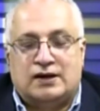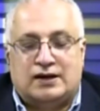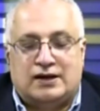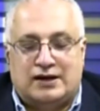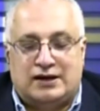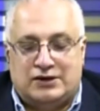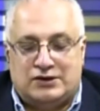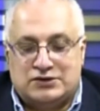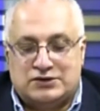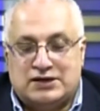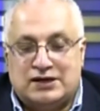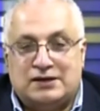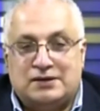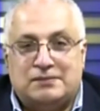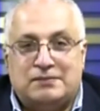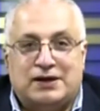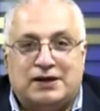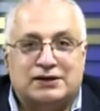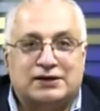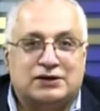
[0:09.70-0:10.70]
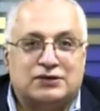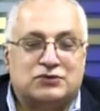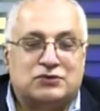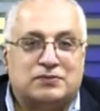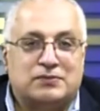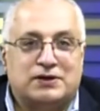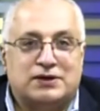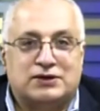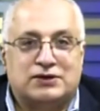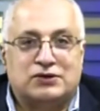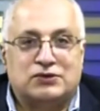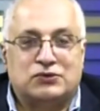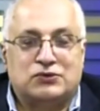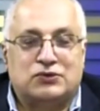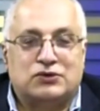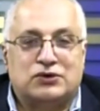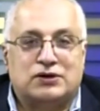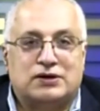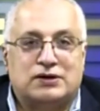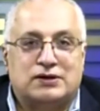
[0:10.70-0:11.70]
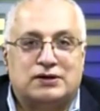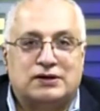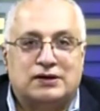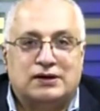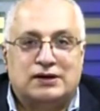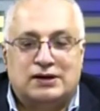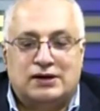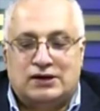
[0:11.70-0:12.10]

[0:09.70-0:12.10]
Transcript: اهلا وسهلا بحضراتكم مره اخرى